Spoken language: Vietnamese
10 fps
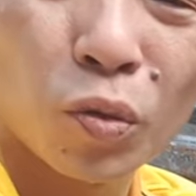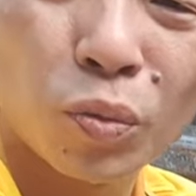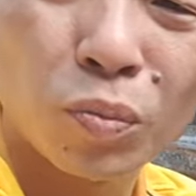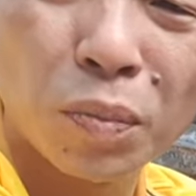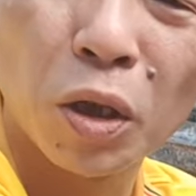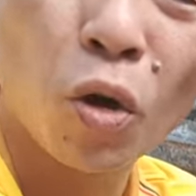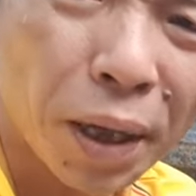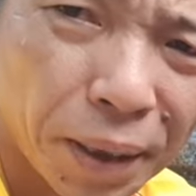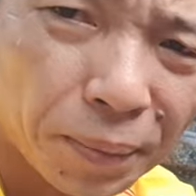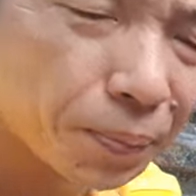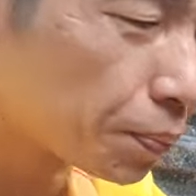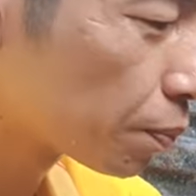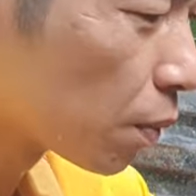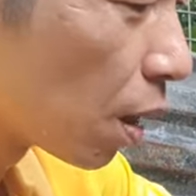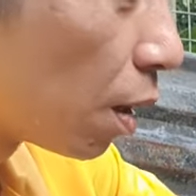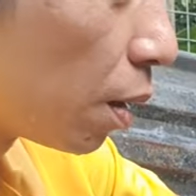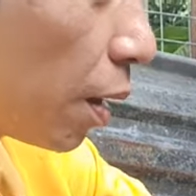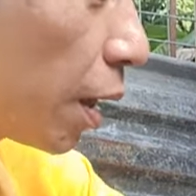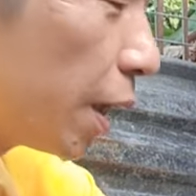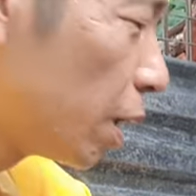cũng bị đói.
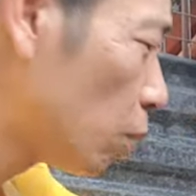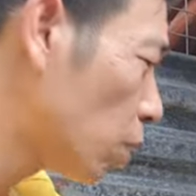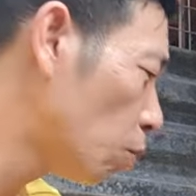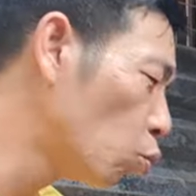Thế khi nó